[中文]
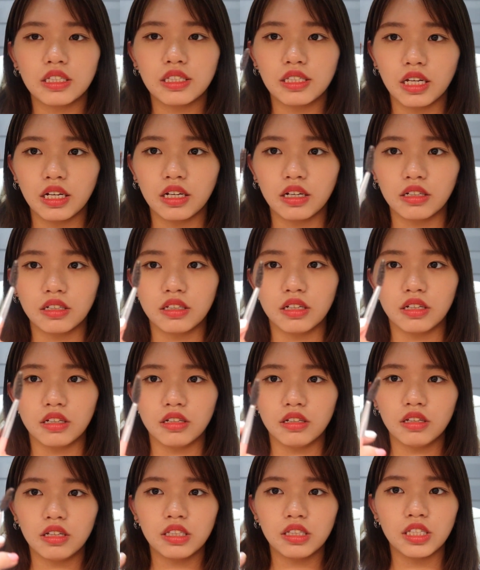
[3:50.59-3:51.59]
这个
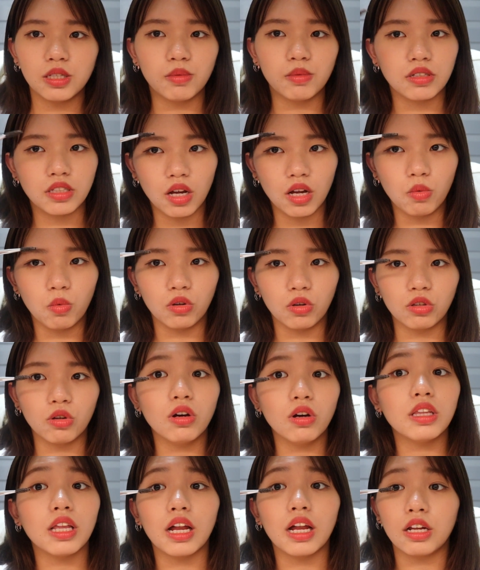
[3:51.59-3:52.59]
呢，基本上我
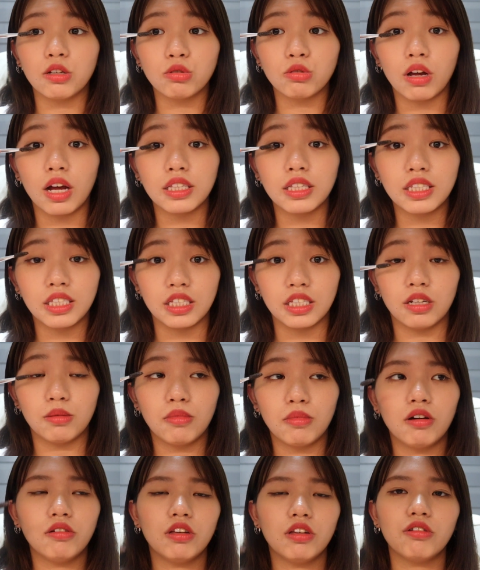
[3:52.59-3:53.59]
都会拿来刷睫
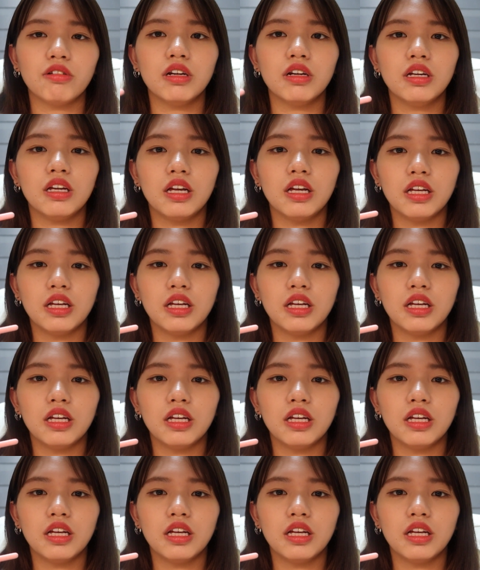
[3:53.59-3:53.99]
毛，因为